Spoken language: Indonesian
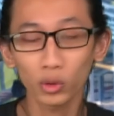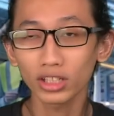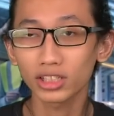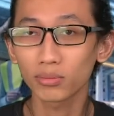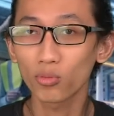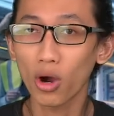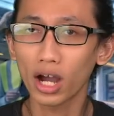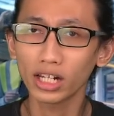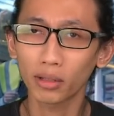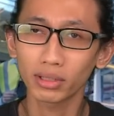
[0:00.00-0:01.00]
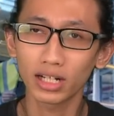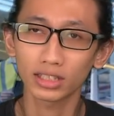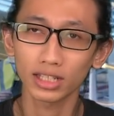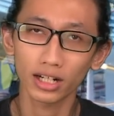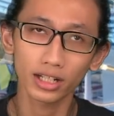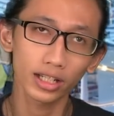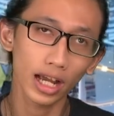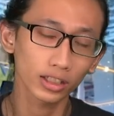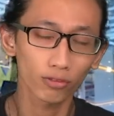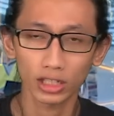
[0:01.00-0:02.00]
itu kan semua hal yang mendasari
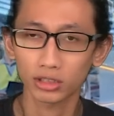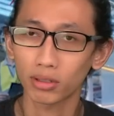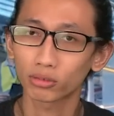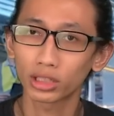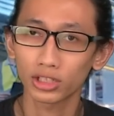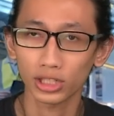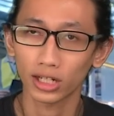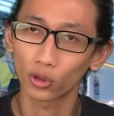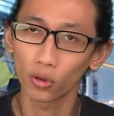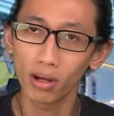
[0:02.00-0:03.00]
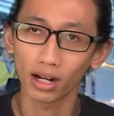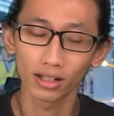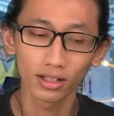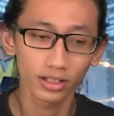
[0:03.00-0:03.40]
aktivitas manusia secara global.